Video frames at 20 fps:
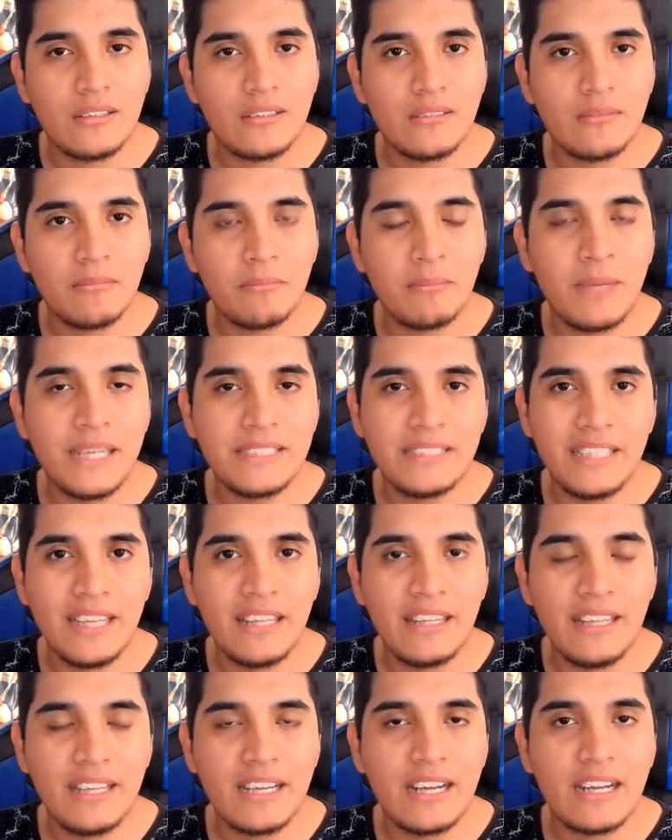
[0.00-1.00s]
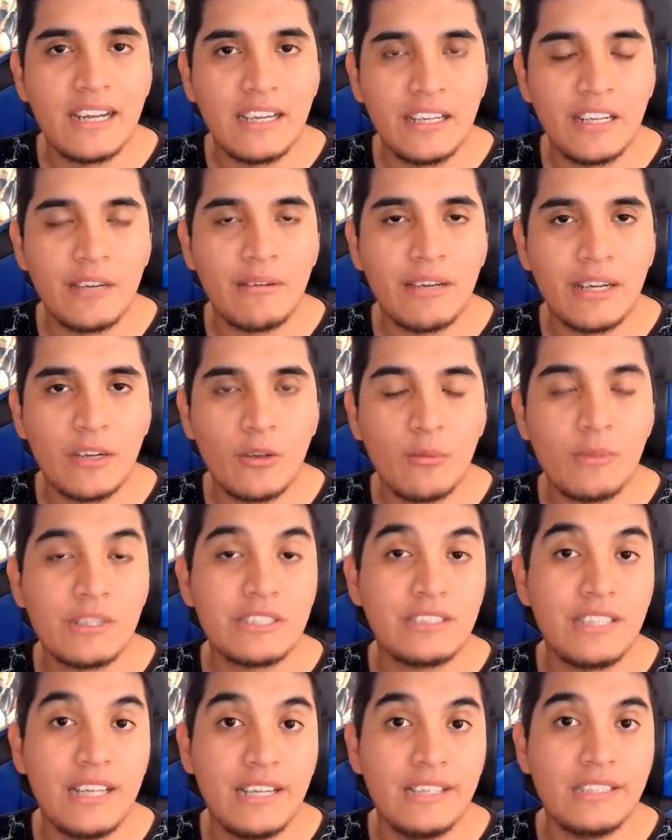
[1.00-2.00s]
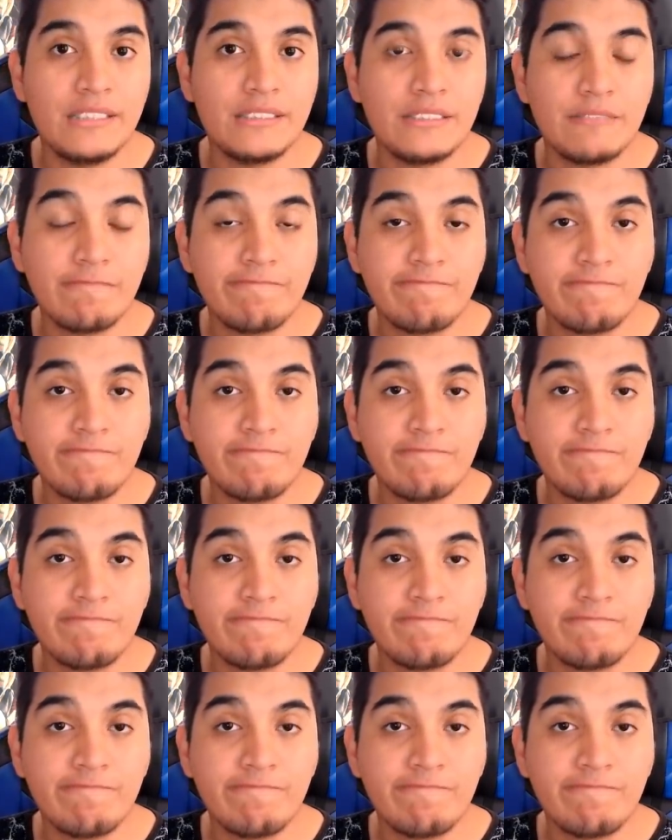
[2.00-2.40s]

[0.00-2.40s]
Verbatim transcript: más se dedican a grabar comerciales.